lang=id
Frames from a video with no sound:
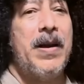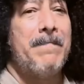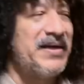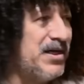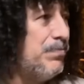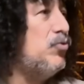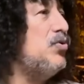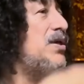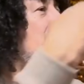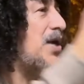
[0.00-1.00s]

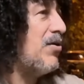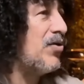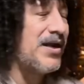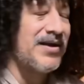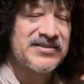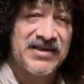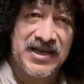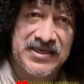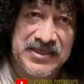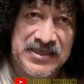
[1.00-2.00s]
mendemui orang-orang Nasrani,